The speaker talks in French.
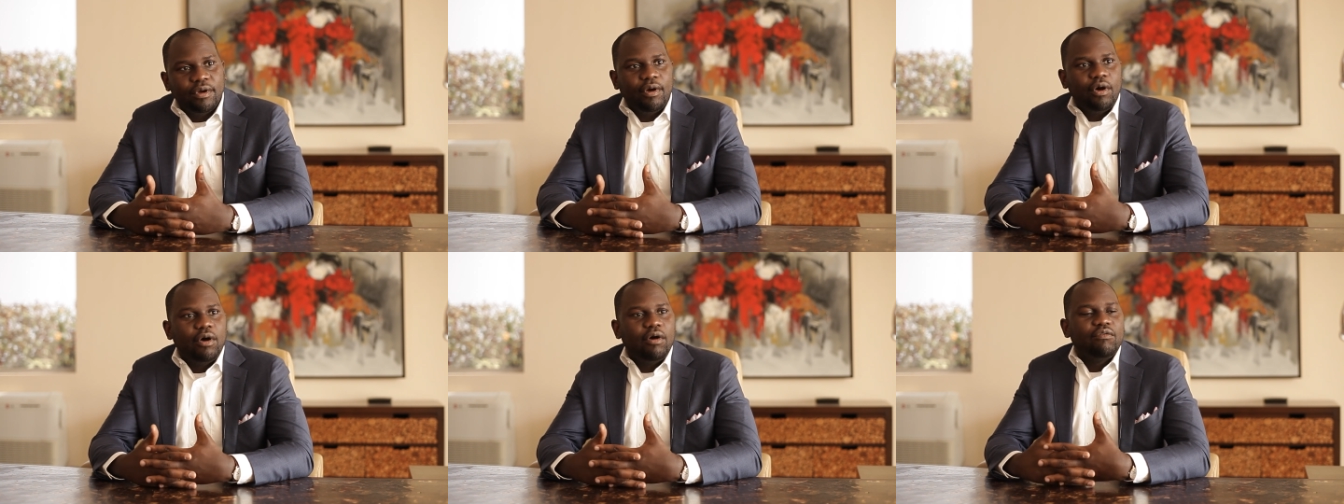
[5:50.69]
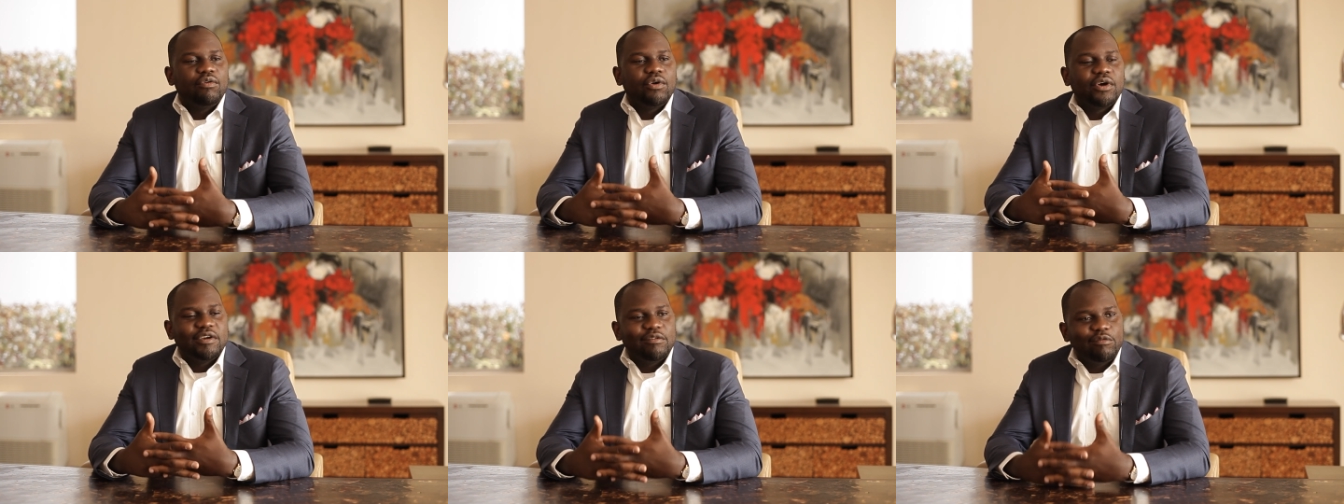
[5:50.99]
on
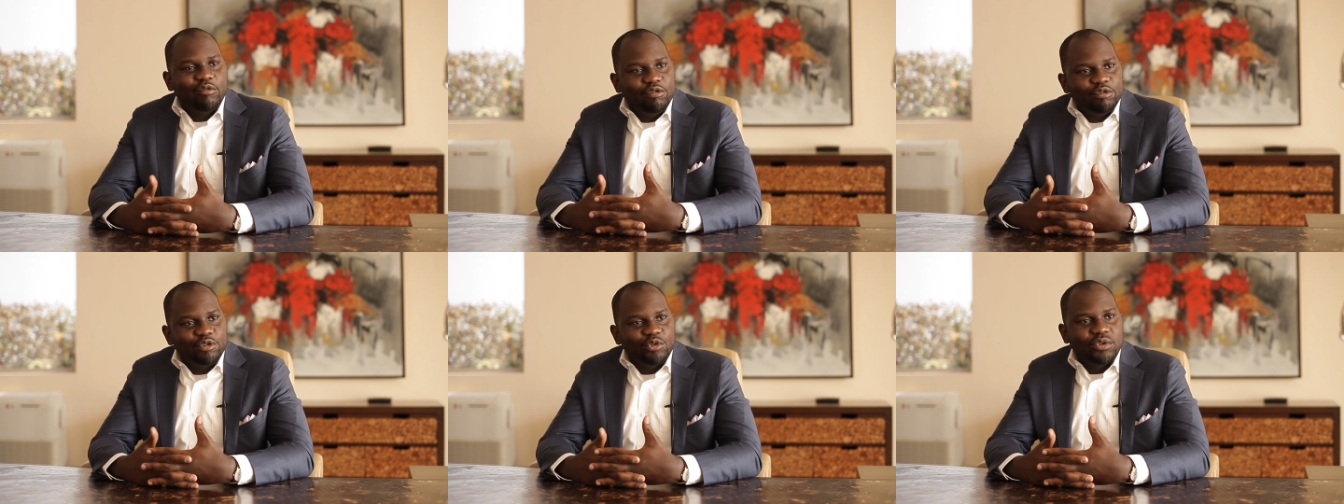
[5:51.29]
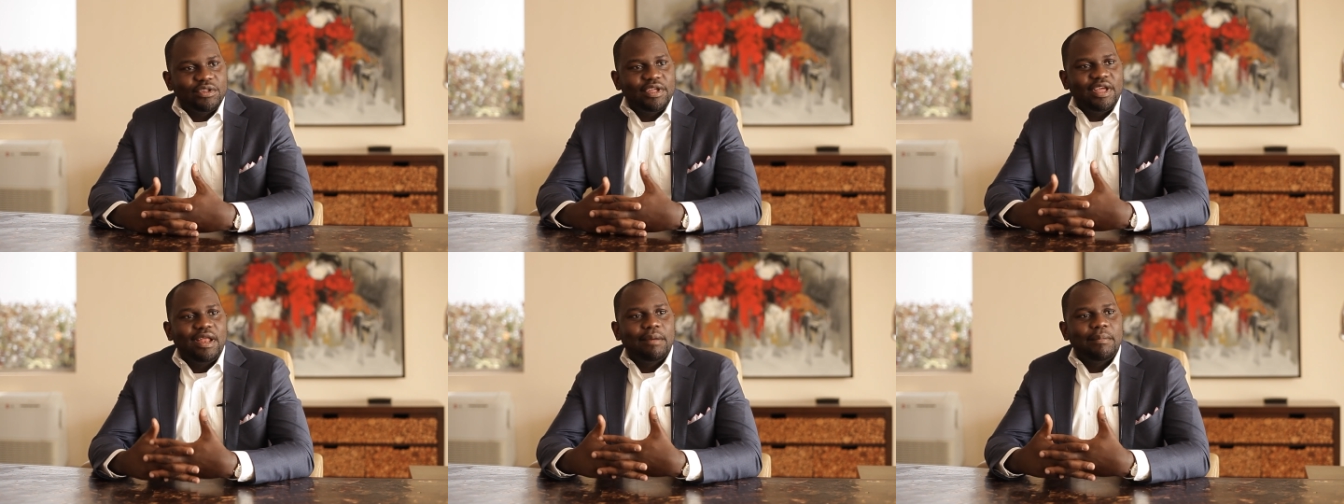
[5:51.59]
veut
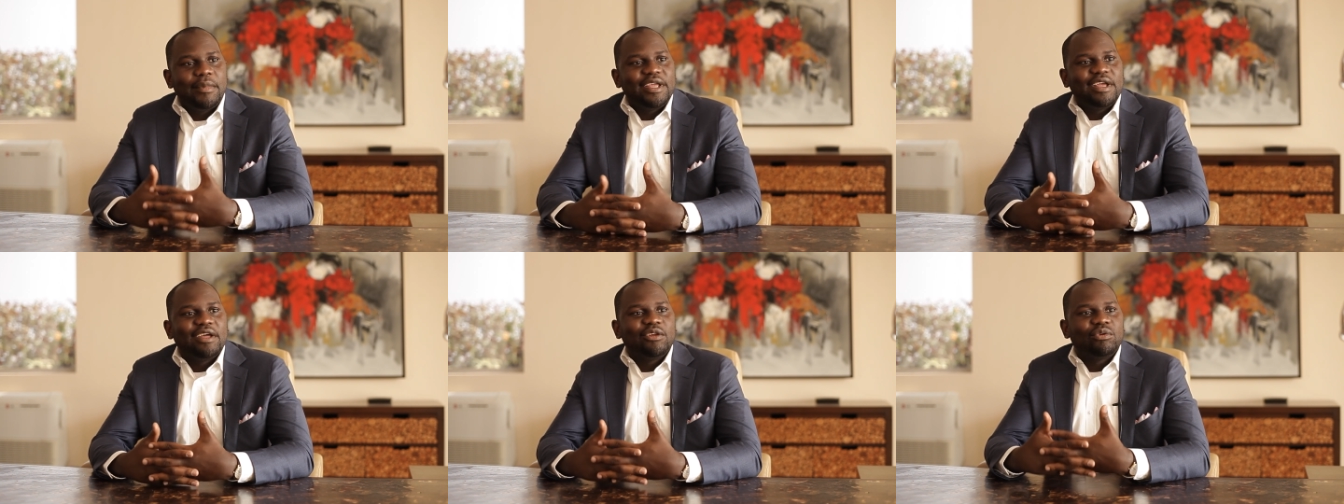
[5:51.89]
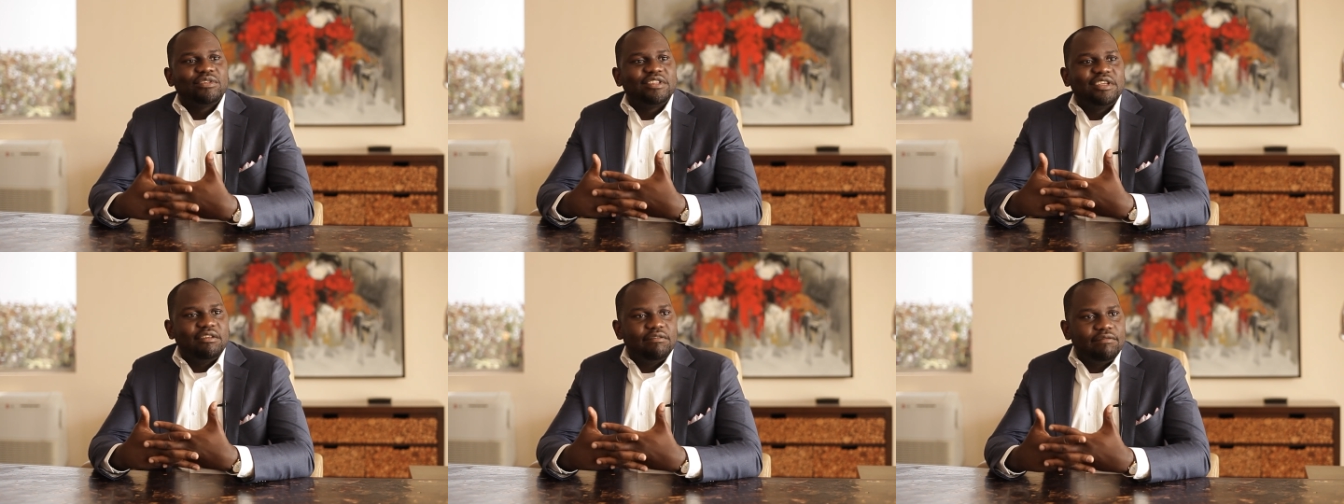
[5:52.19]
révolutionner la manière dont
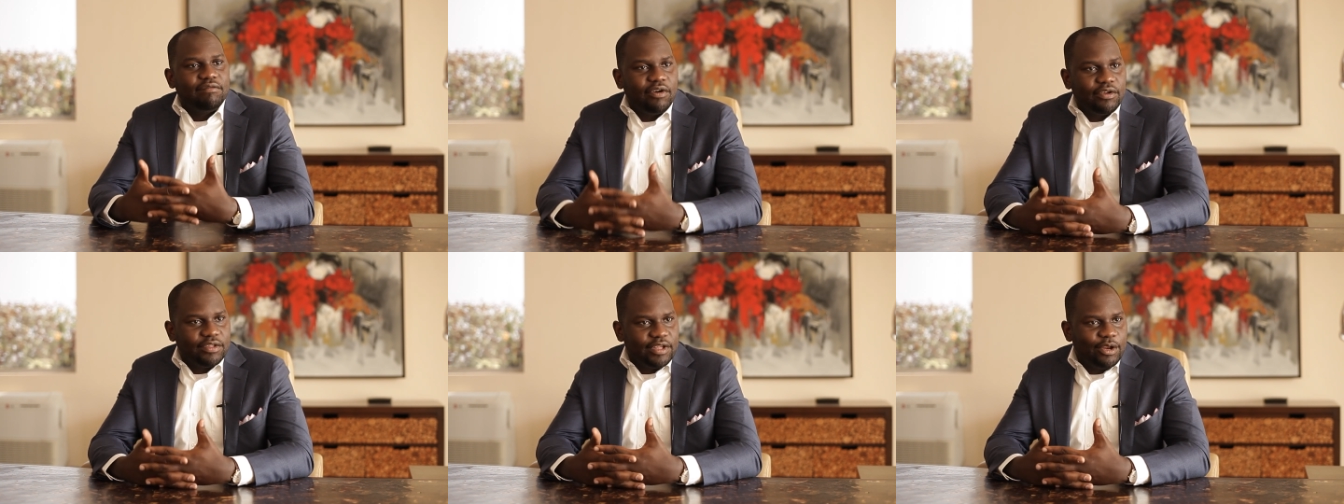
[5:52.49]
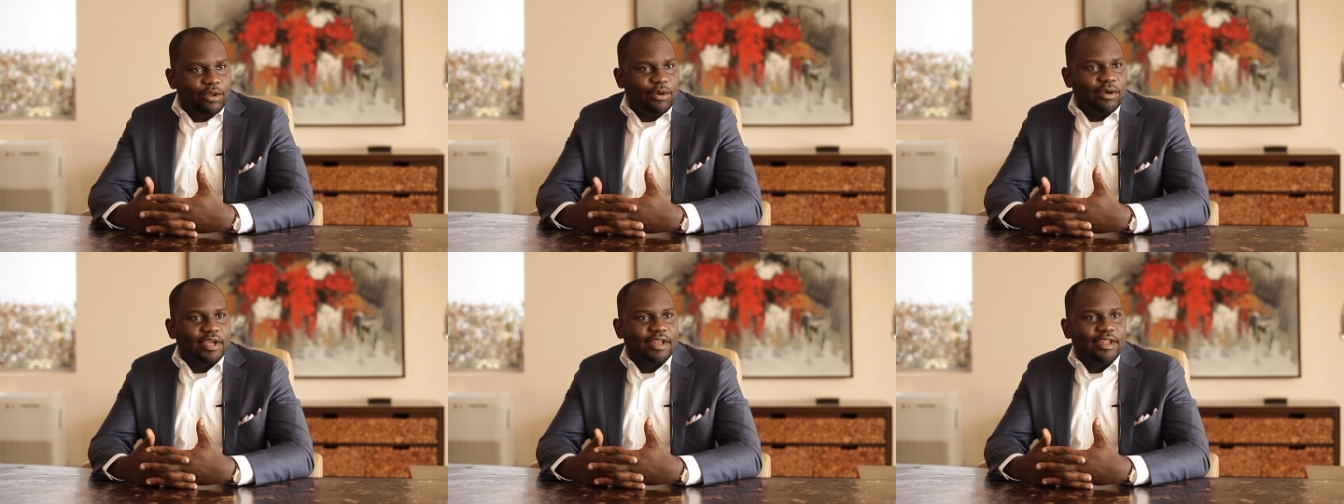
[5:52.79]
ils vendent à
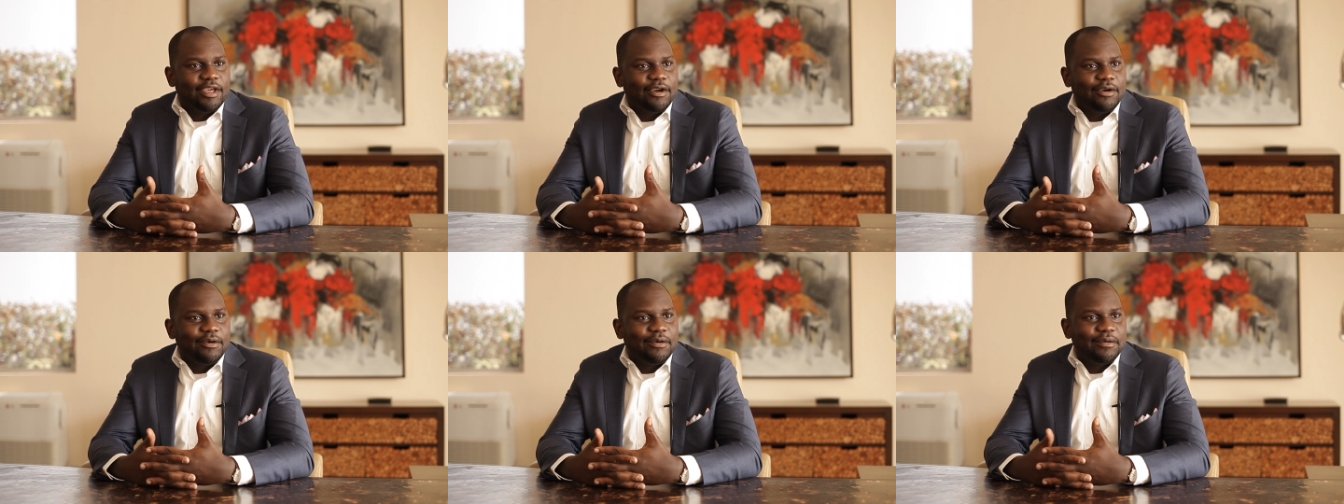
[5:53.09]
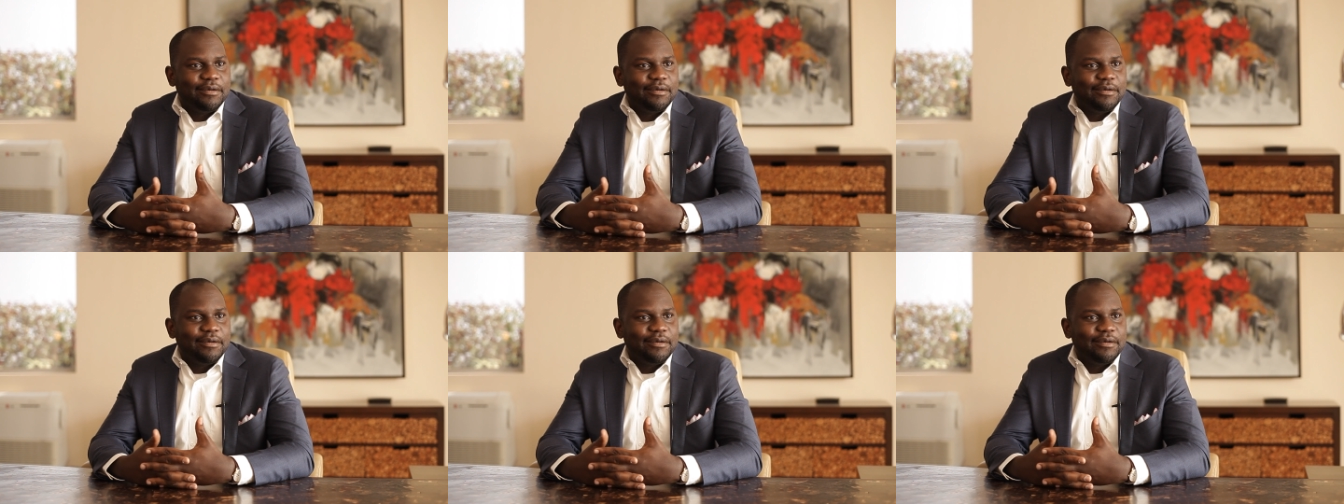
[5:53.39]
leurs clients.